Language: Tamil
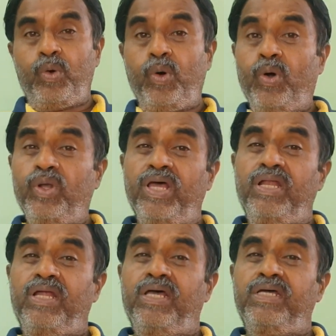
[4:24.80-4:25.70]
கோன்னா
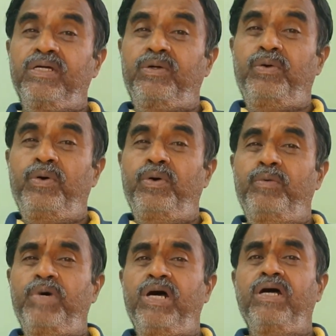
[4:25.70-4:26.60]
என்ன
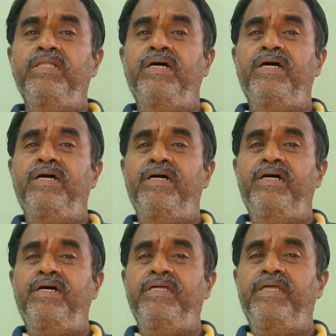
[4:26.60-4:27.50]
கோமாதா
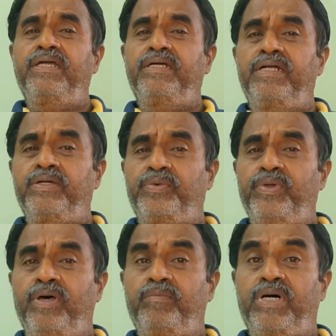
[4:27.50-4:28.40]
எங்கள்
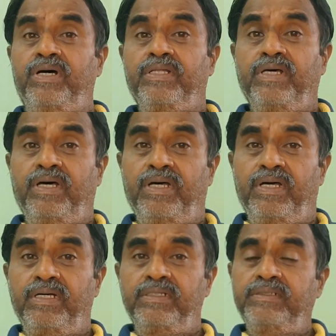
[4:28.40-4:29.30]
குல மாதா
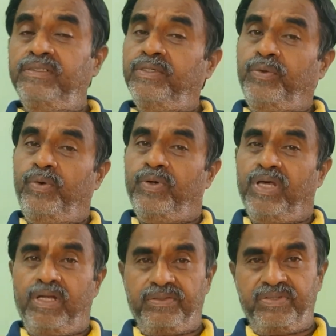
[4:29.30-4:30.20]

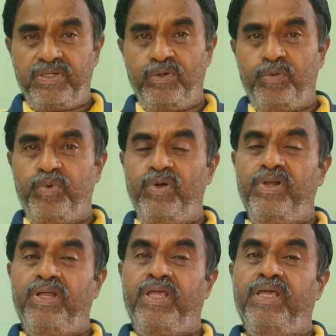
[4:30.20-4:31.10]
கோனா அரசன்னு ஒரு
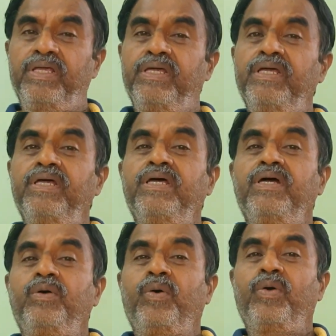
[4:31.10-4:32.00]
பொருள் இருக்குது
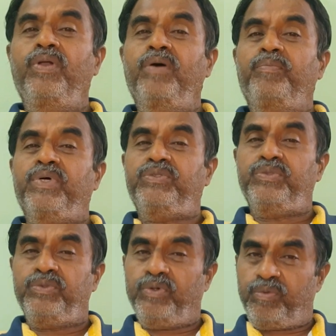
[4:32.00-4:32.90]
கோனா
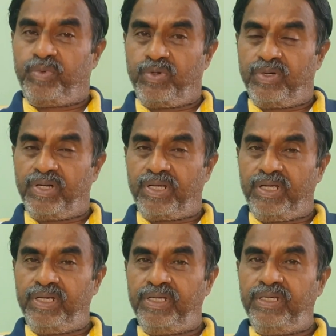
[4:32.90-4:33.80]
பசுன்னு ஒரு பொருள்
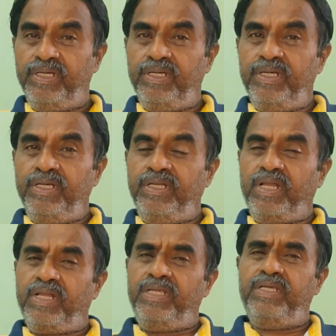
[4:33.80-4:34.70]
இருக்குது
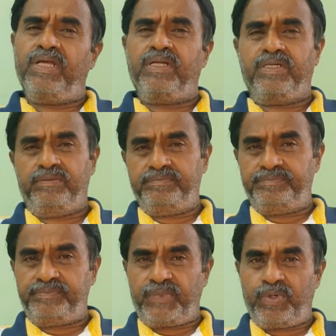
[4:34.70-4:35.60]
நிறைய இருக்குது
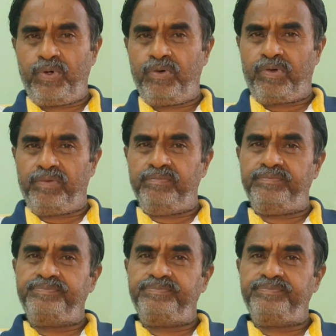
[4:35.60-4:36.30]
கோவுக்கு